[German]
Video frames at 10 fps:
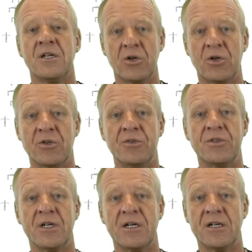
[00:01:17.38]
Und
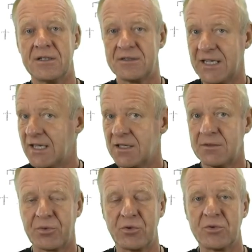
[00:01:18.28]
äh,
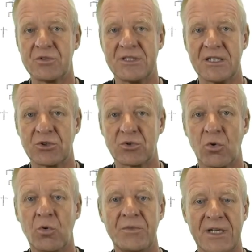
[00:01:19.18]
der produziert Strom,